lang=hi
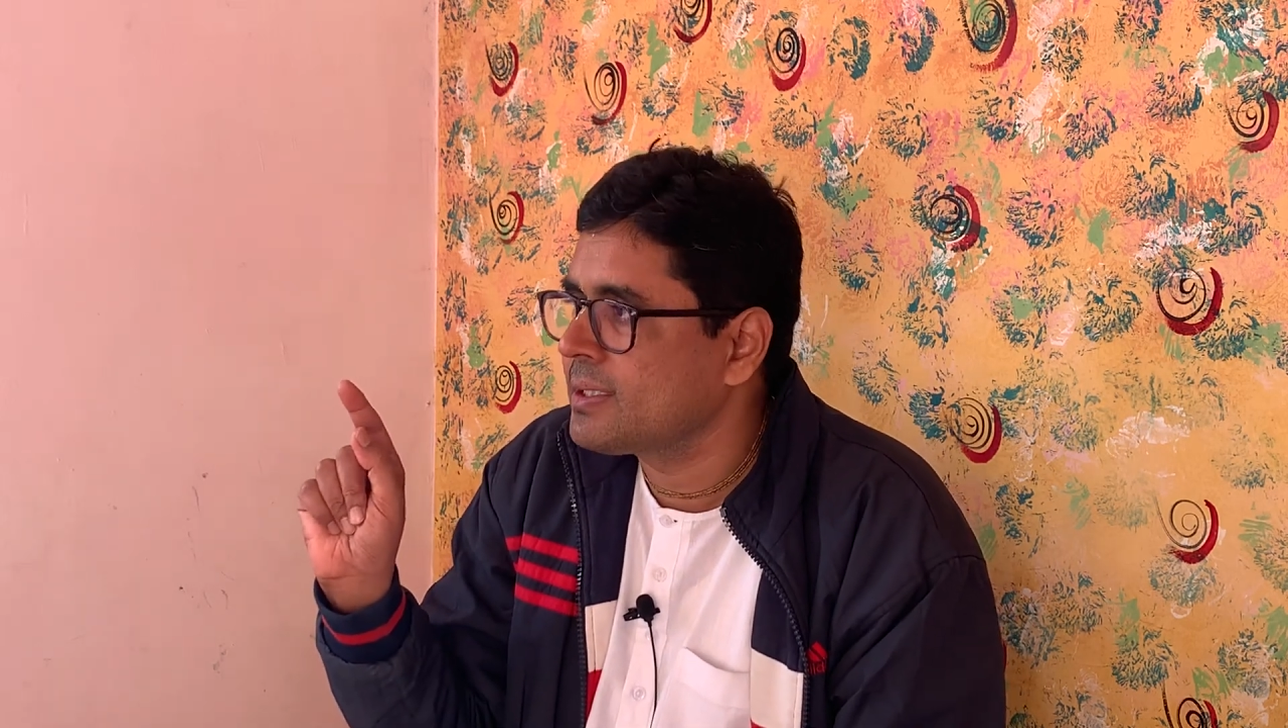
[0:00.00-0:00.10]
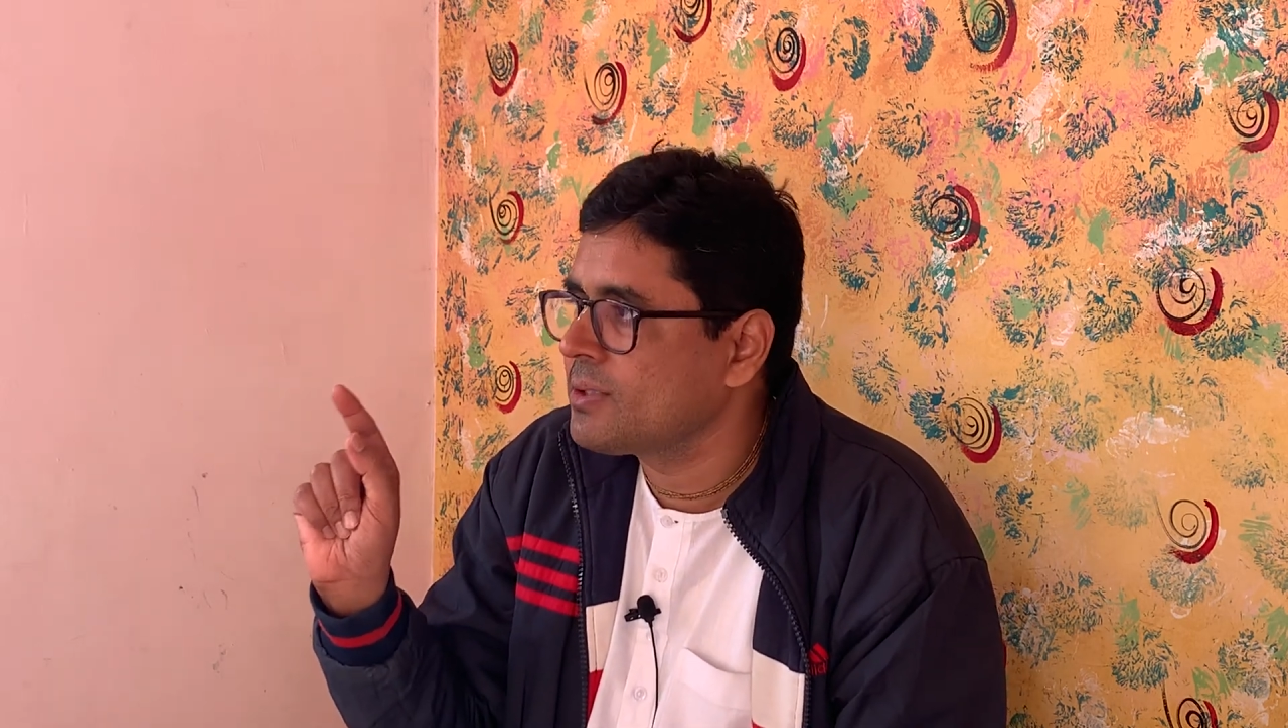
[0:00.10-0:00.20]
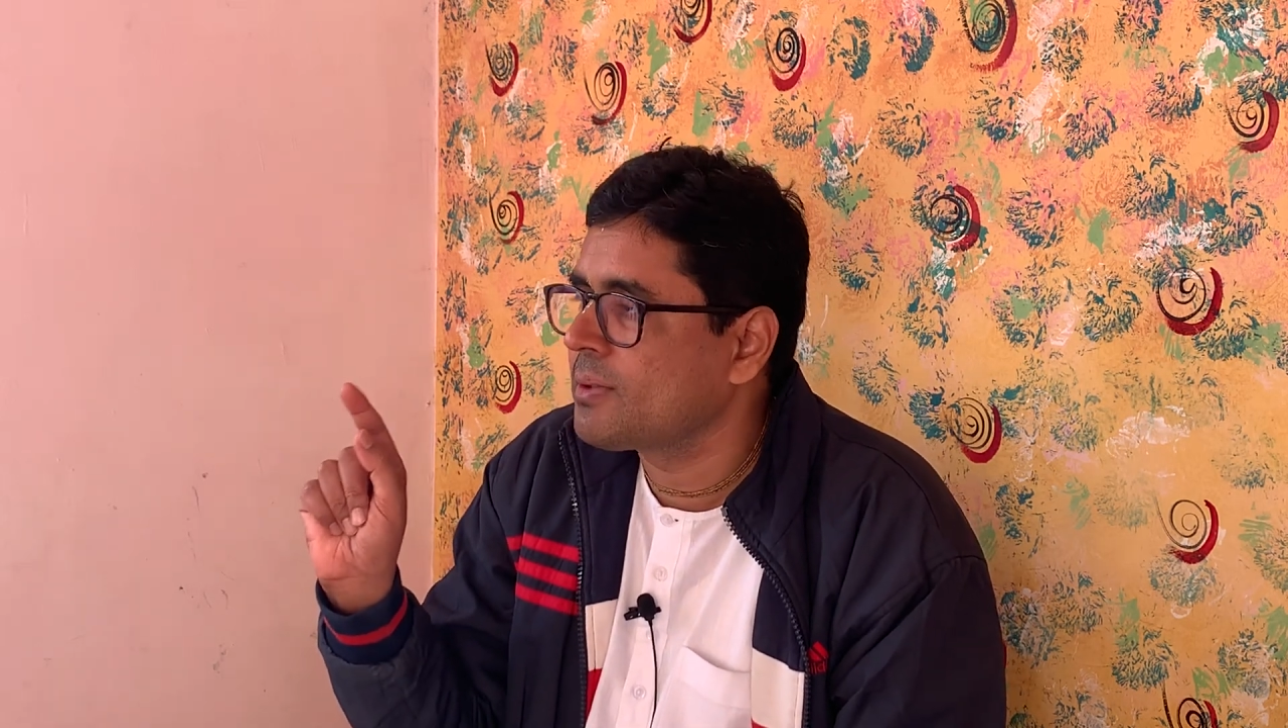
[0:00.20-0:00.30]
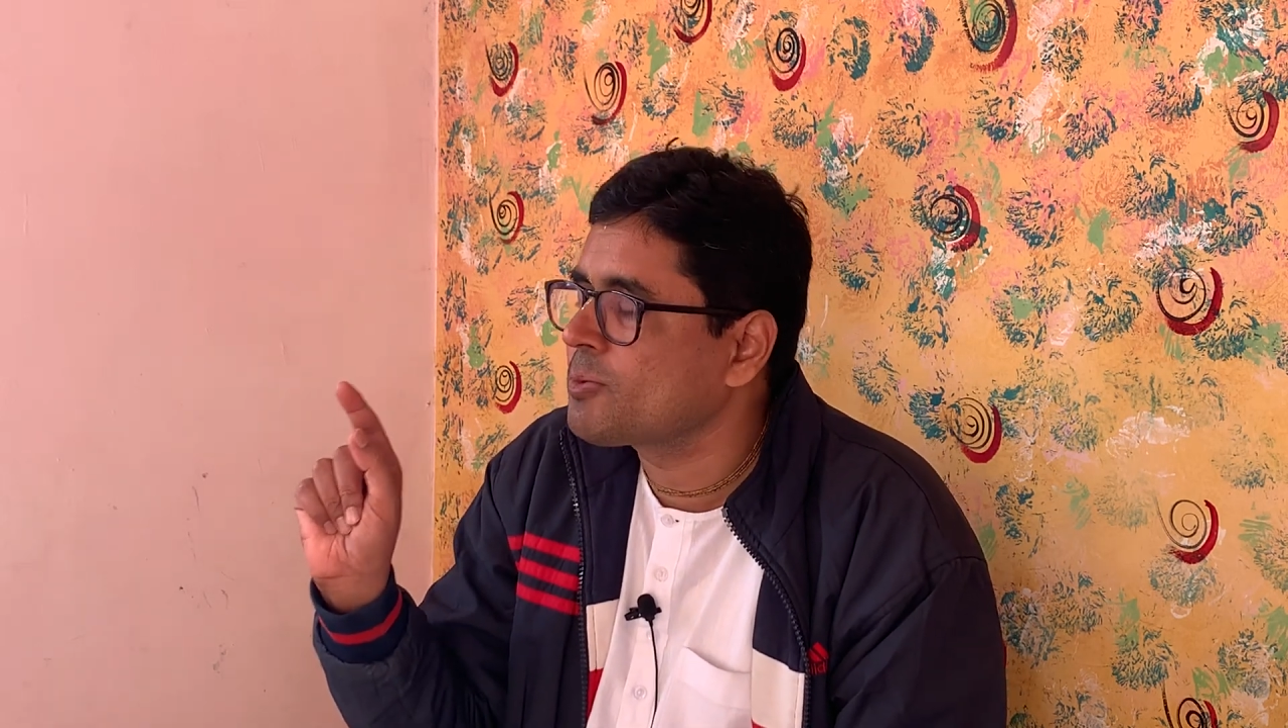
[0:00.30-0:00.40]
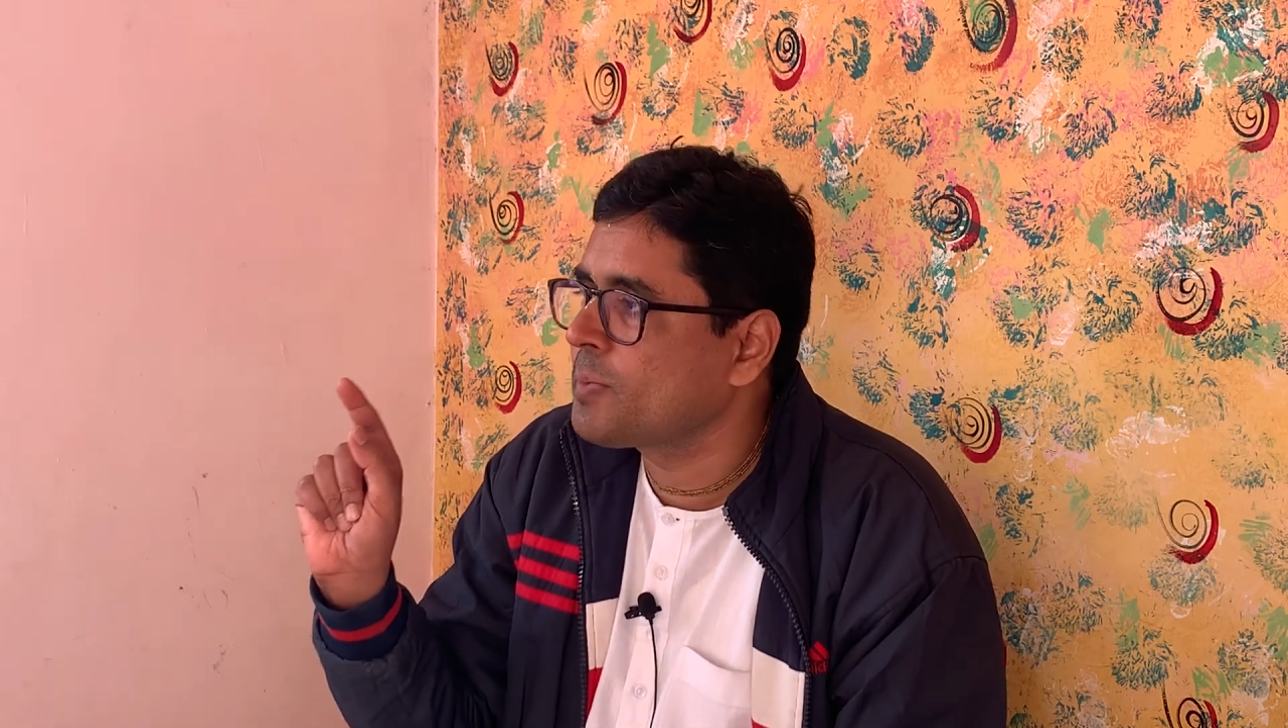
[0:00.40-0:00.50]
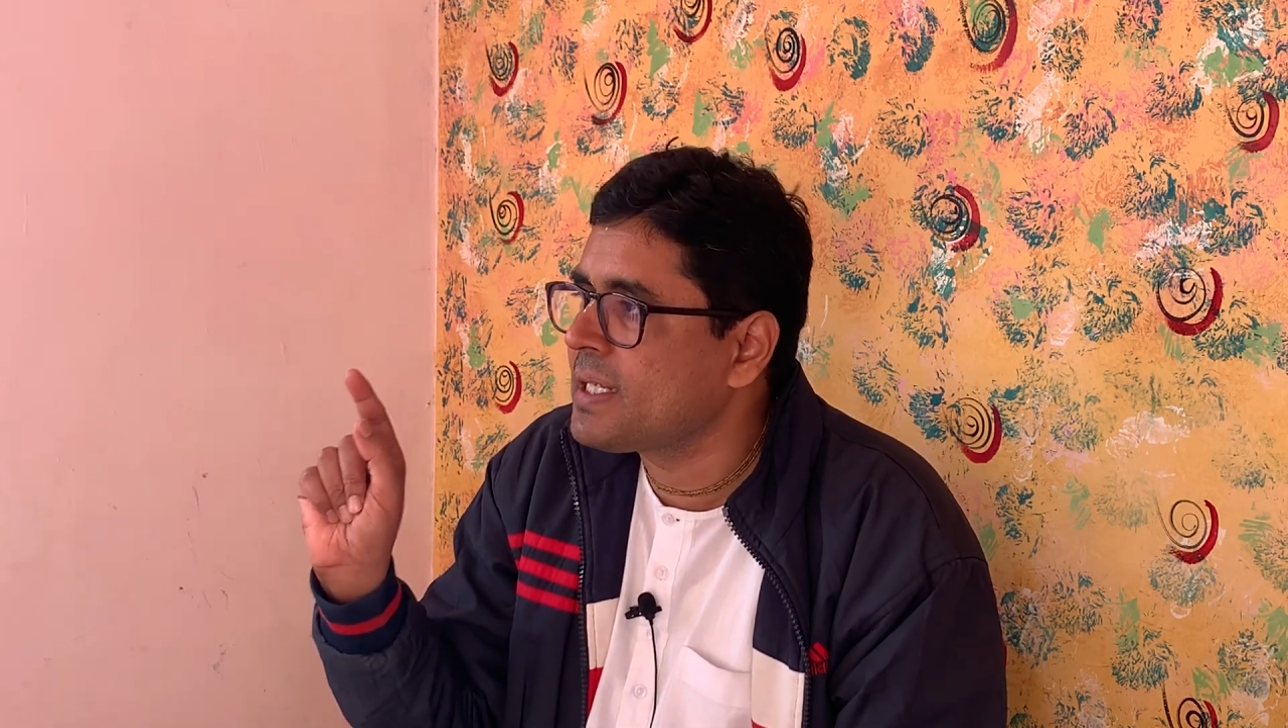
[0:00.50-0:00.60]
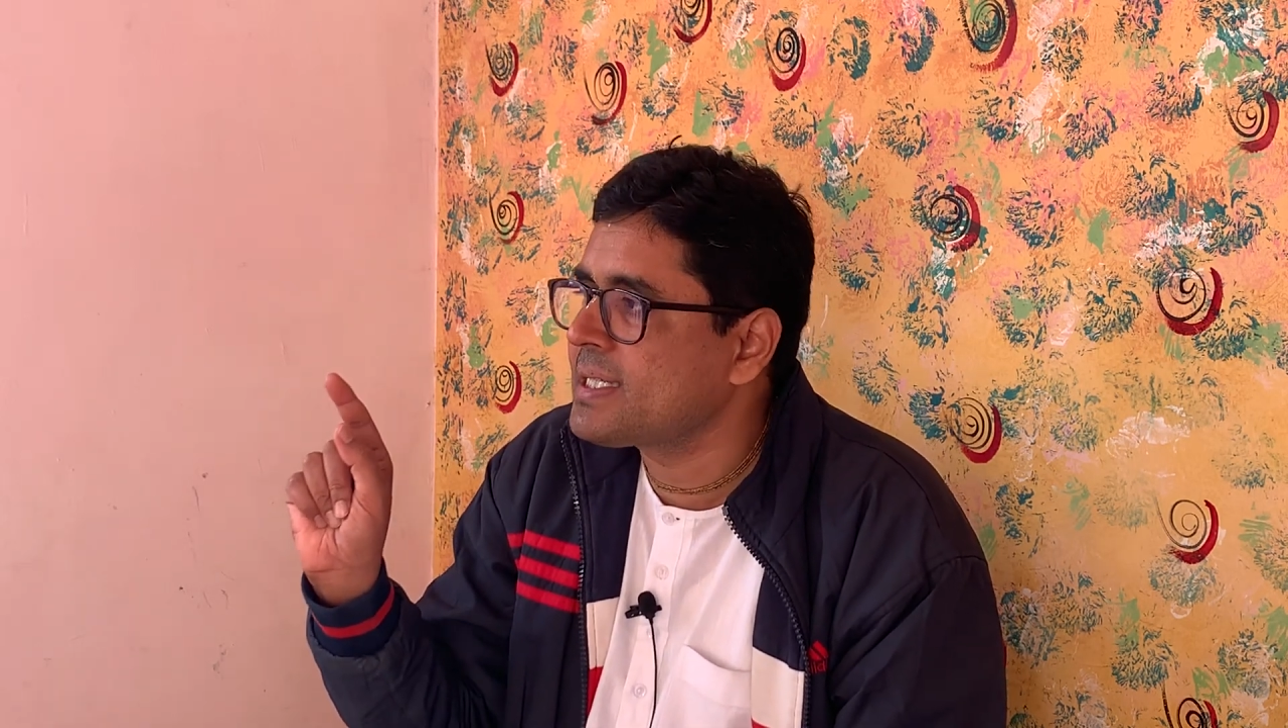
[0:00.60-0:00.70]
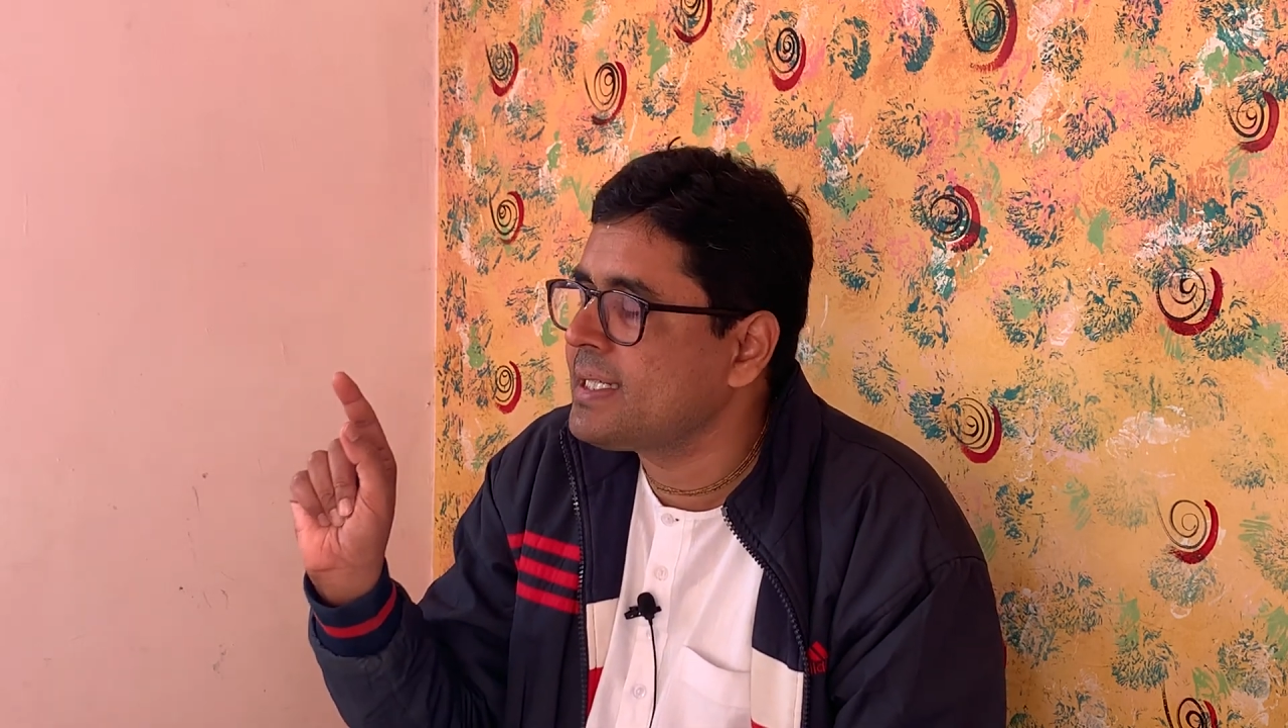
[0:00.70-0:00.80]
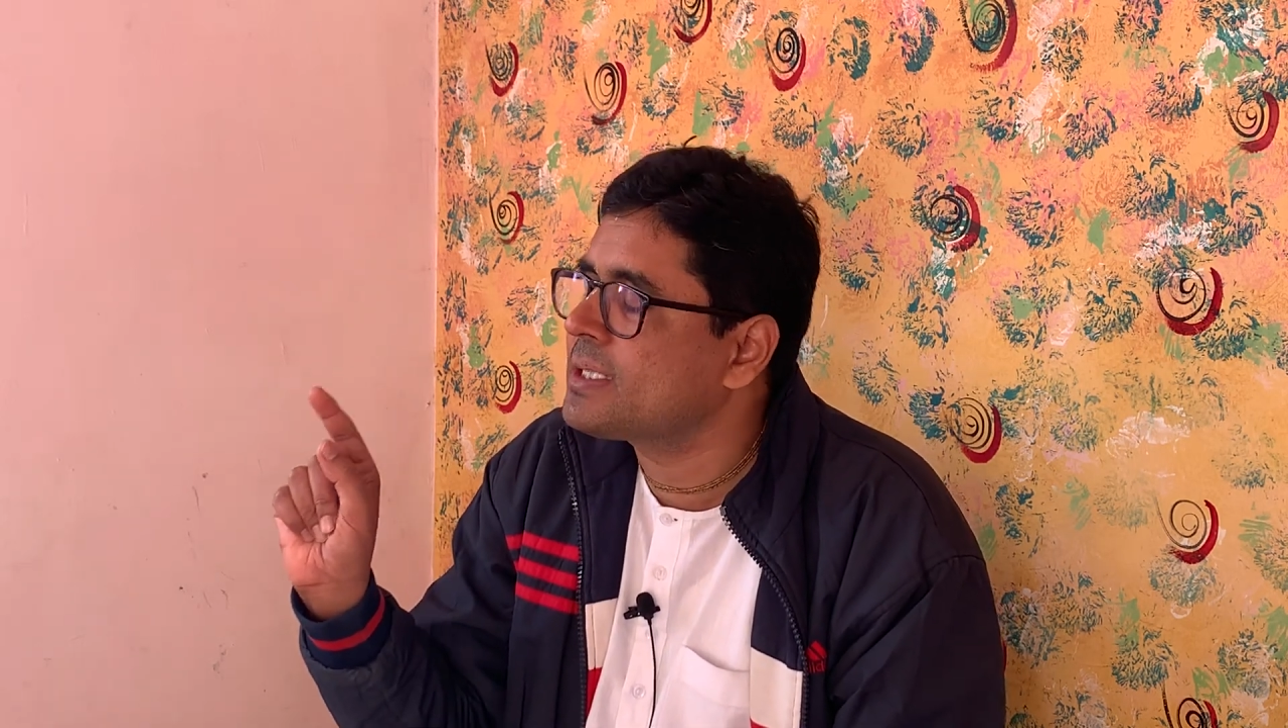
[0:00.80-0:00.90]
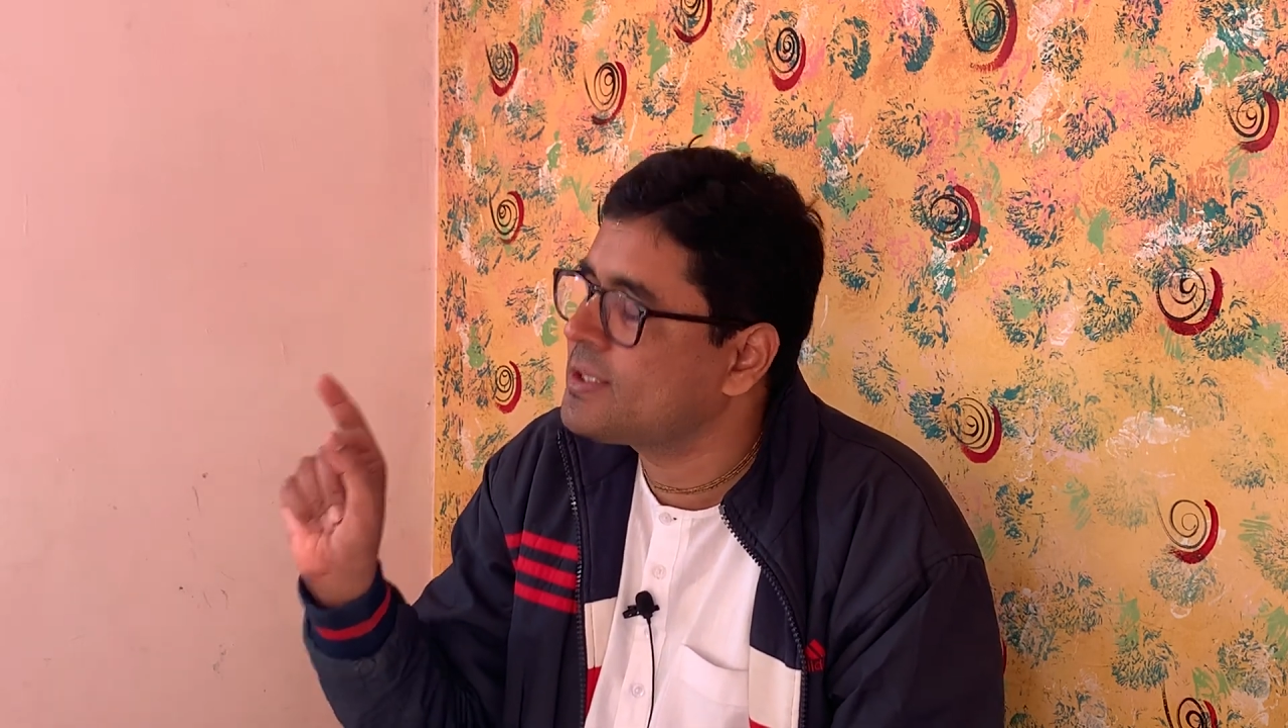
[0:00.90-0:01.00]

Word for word: तो को प्लेस चाहिए तो